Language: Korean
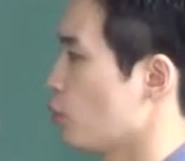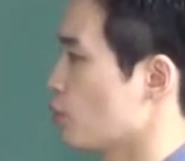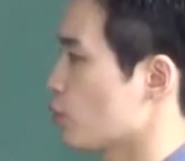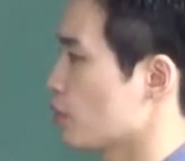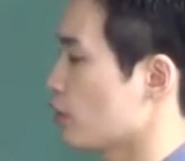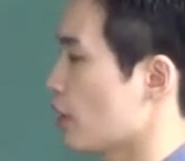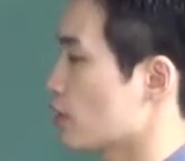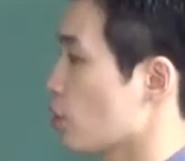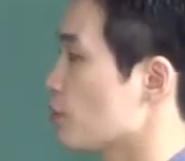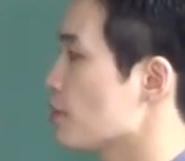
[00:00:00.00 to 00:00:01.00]
보여줬을 때
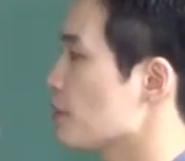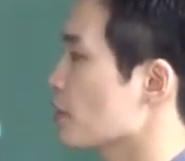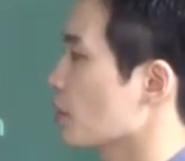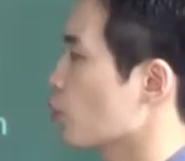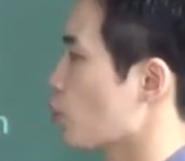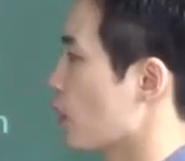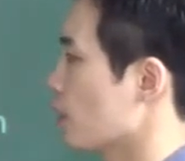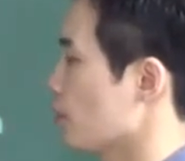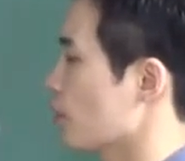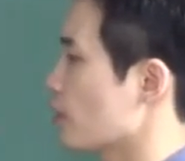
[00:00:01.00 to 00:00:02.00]
점심시간 동안
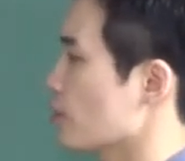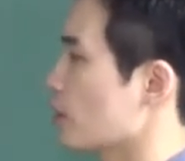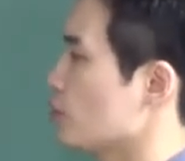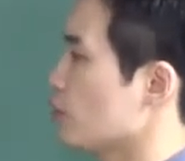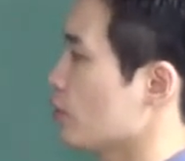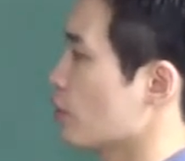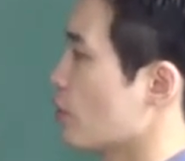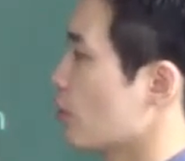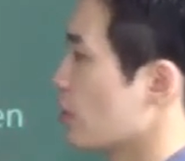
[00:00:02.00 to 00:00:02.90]
이렇게 해석할 수 있는 거